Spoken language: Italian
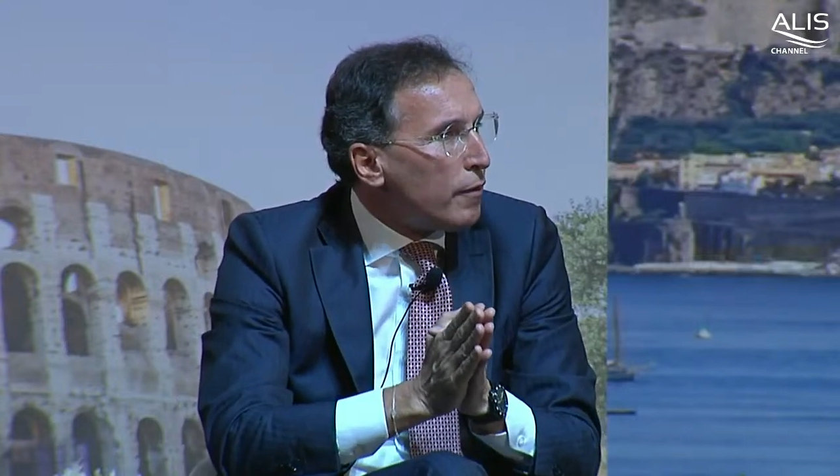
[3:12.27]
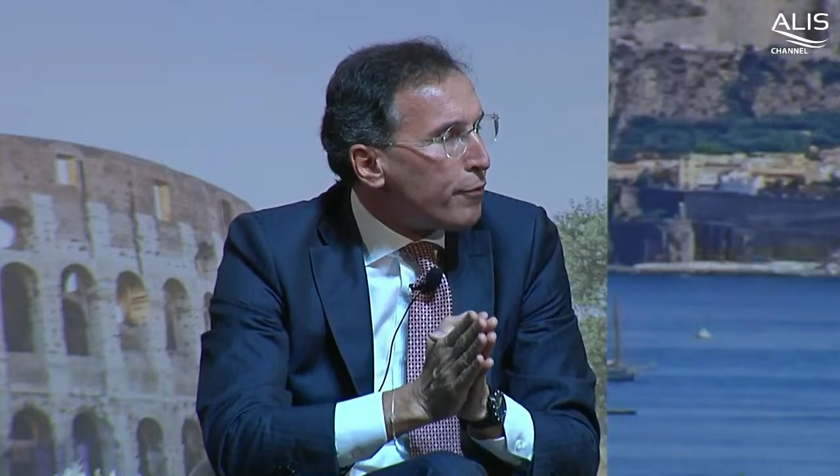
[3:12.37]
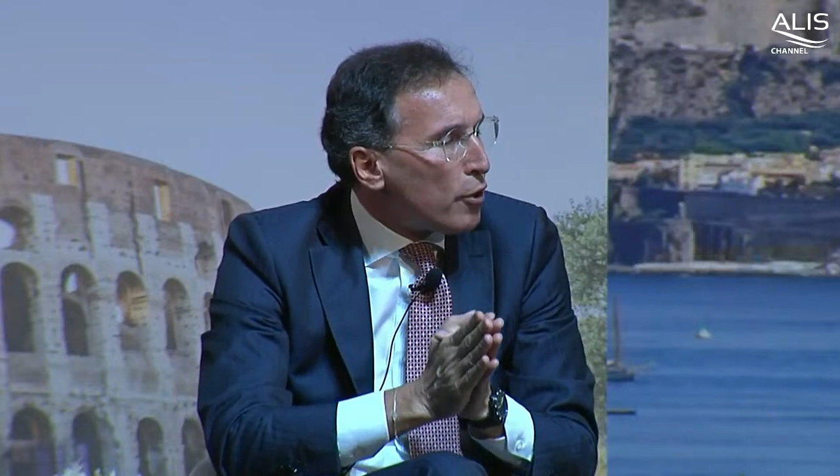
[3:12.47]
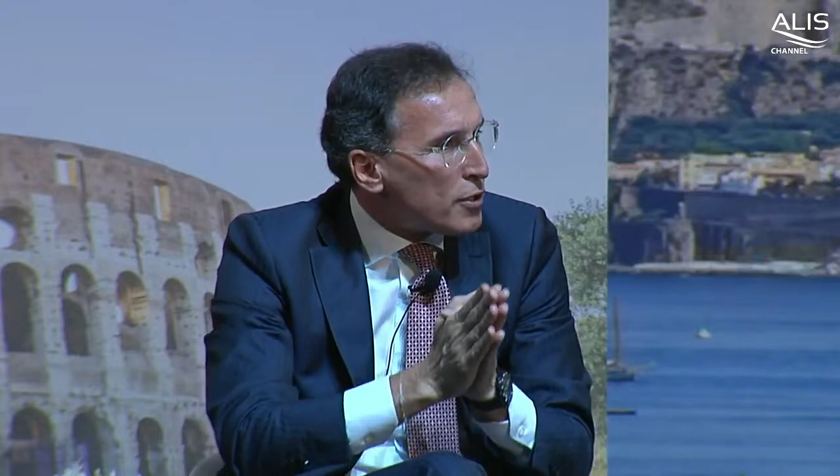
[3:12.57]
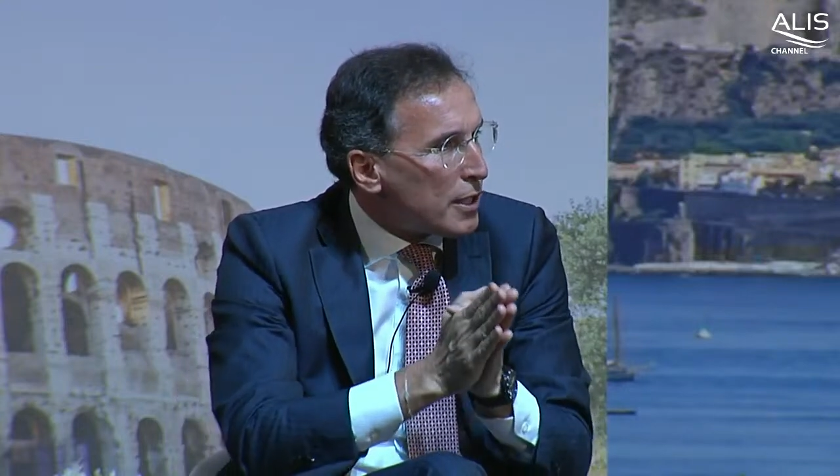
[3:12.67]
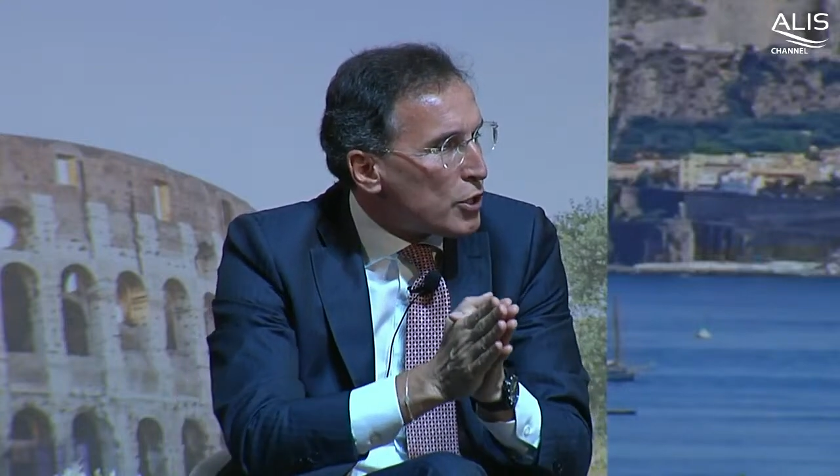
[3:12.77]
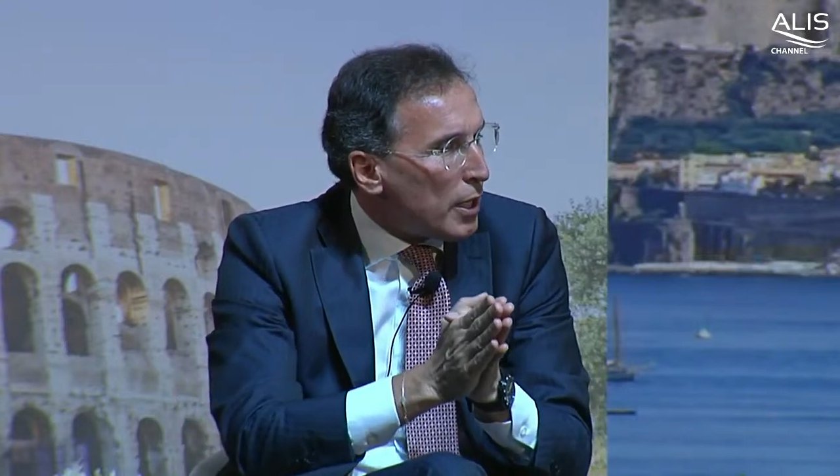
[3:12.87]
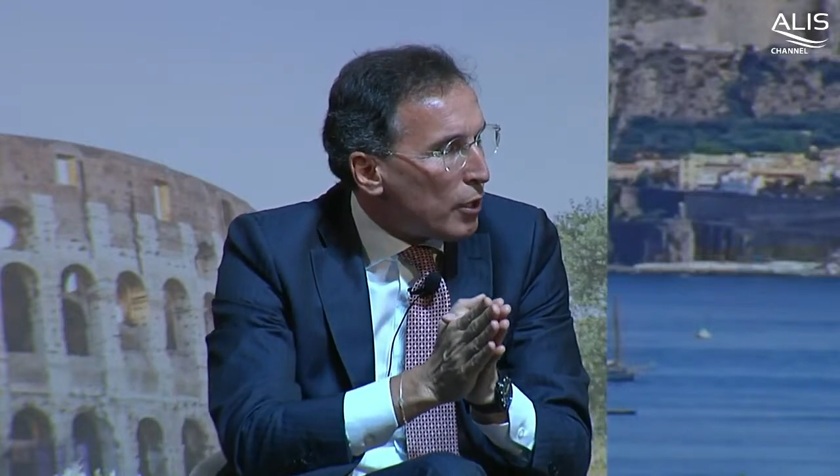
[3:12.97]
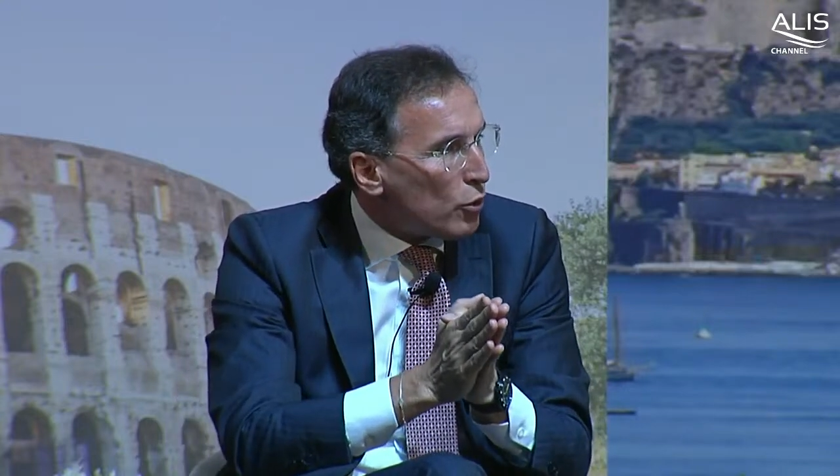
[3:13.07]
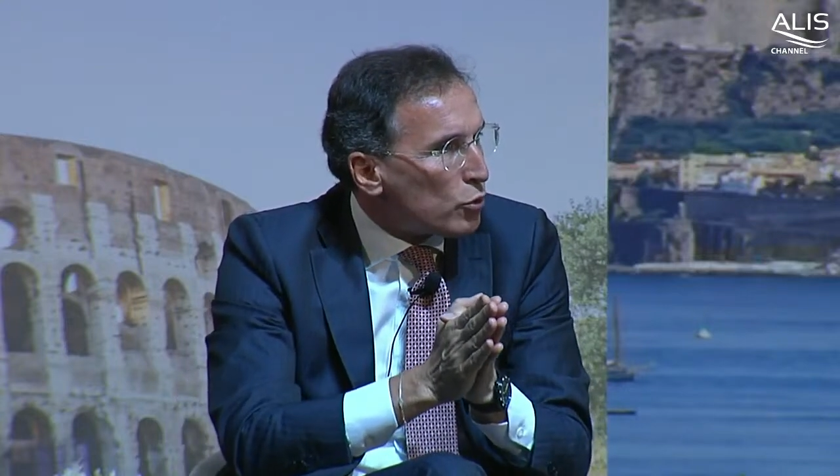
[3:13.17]
forza già
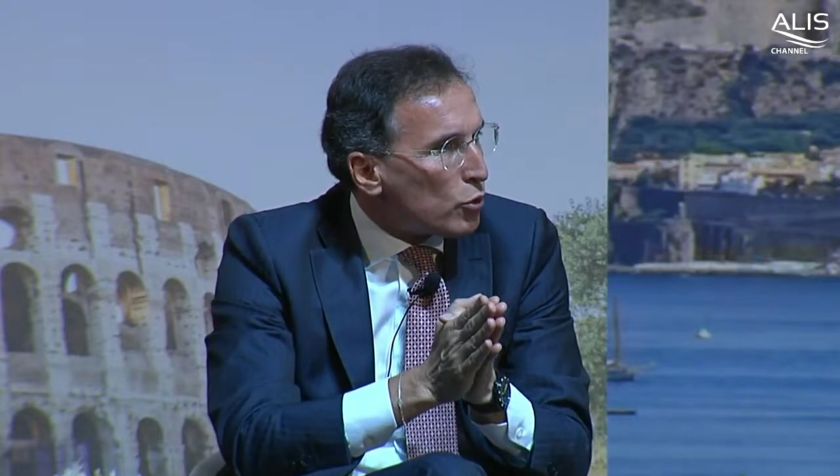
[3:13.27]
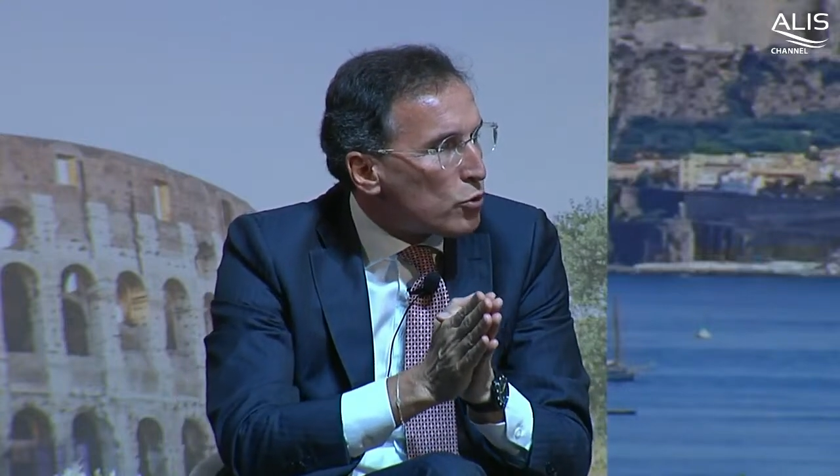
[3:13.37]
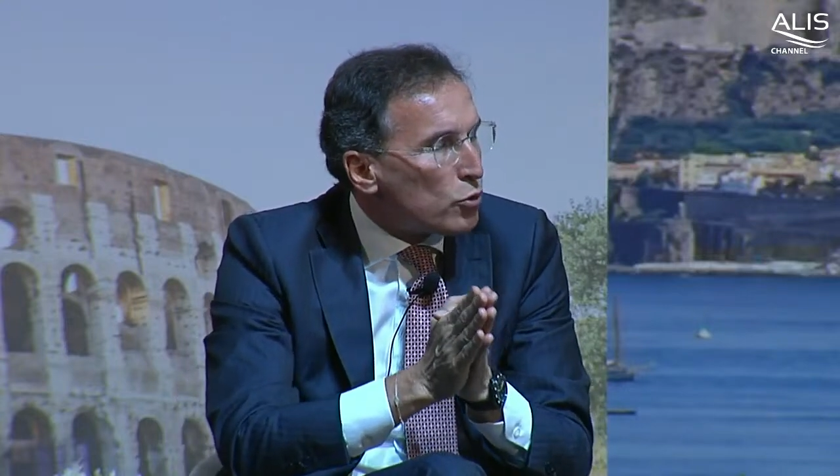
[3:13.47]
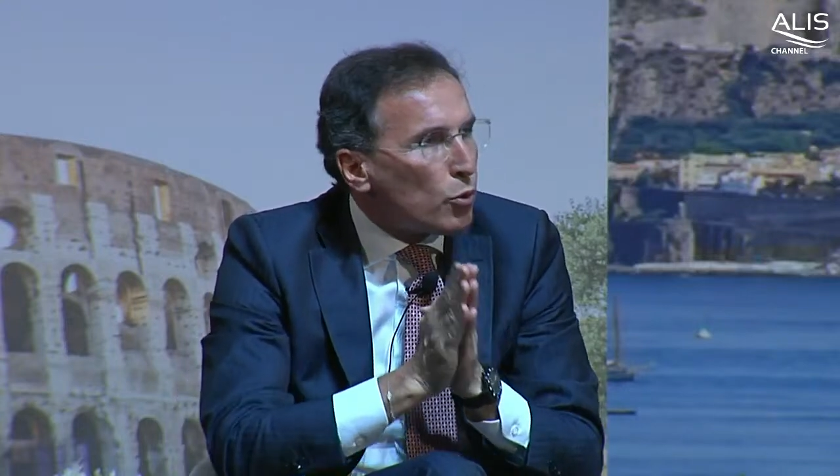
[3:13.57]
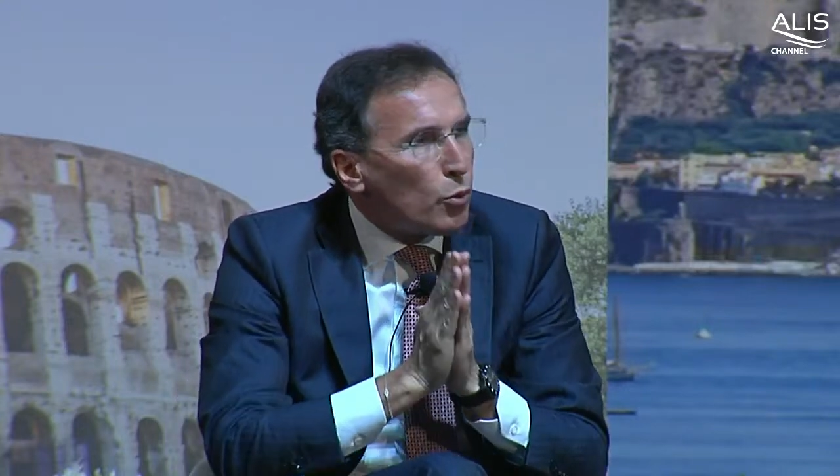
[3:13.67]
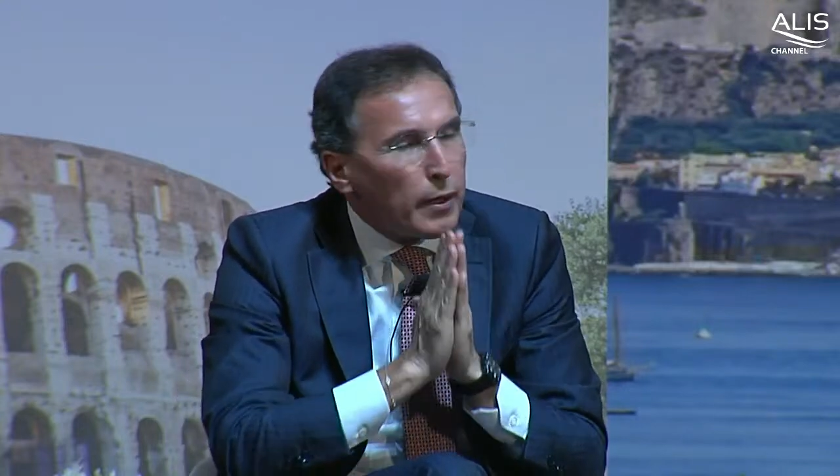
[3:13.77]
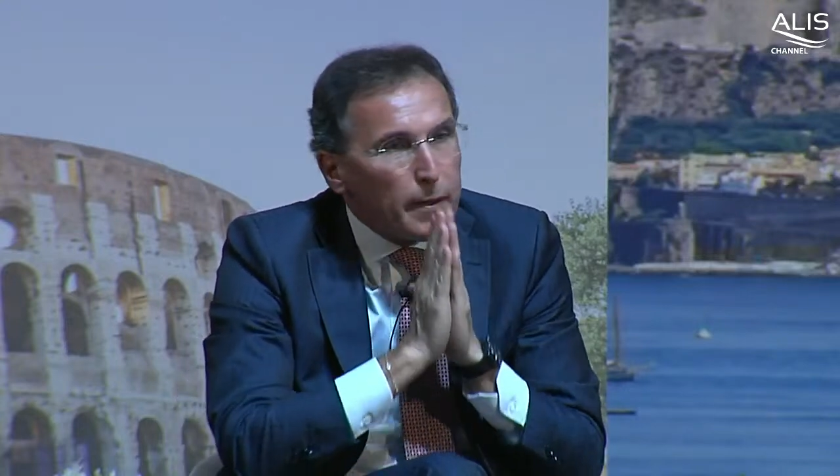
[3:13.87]
l'anno scorso qui,